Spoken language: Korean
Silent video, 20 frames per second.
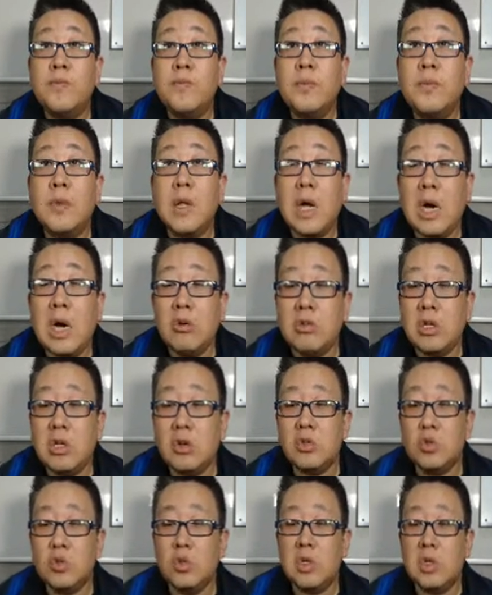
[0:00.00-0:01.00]
카운터가
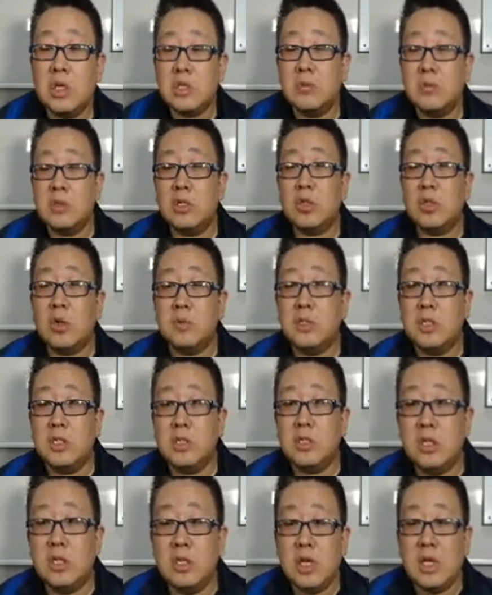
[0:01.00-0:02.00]
종료하겠습니다.
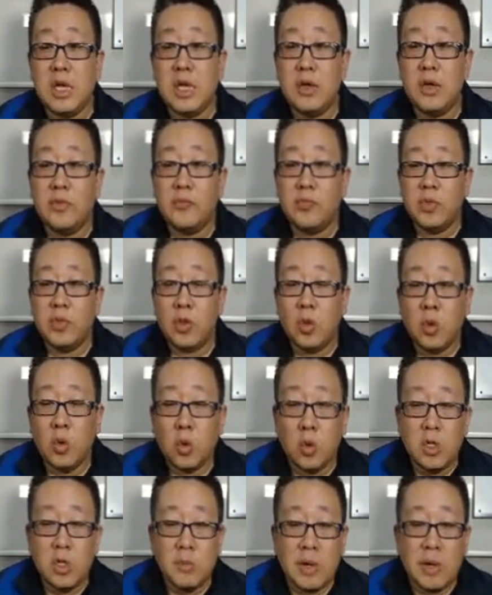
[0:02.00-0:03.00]
없으시죠? 예.
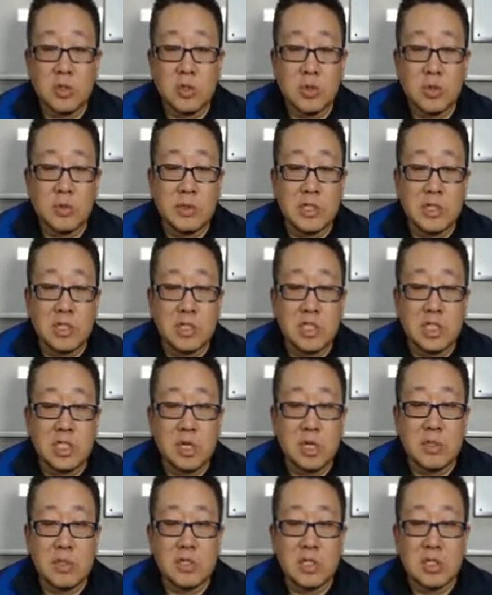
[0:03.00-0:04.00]
오늘 방송 그
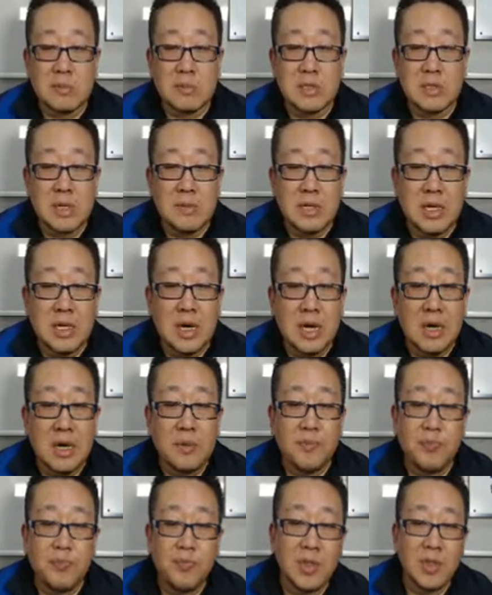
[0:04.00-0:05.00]
지켜봐주셔서 감사합니다.
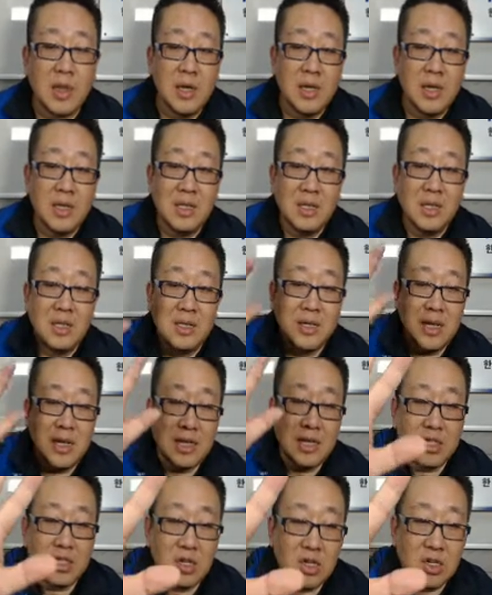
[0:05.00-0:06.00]

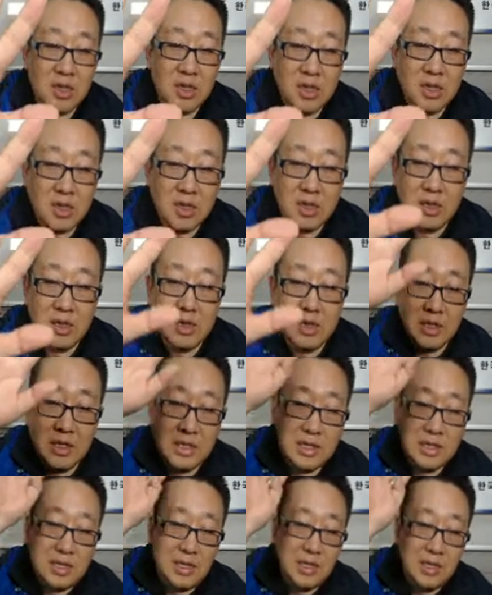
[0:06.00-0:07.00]
다섯,
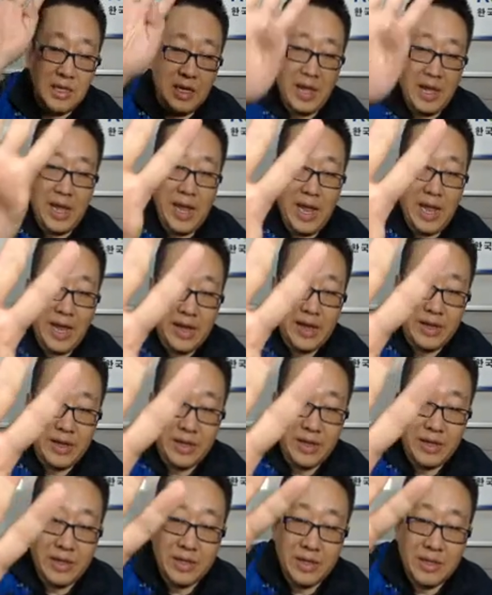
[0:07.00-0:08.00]
넷, 네,
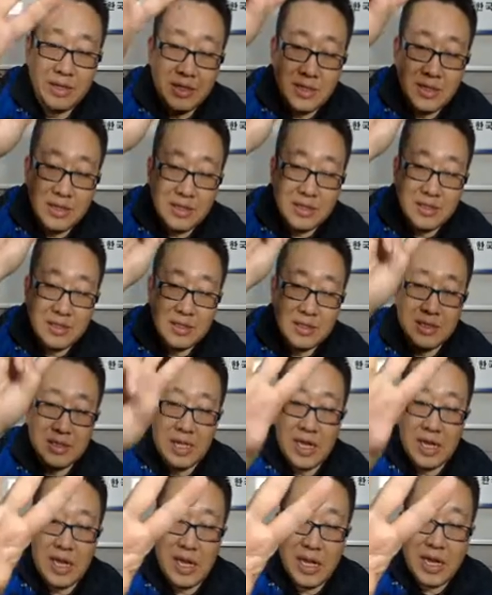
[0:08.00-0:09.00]

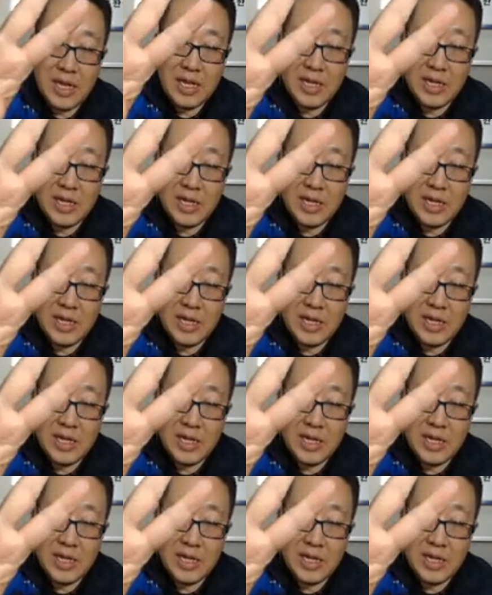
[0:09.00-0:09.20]
셋,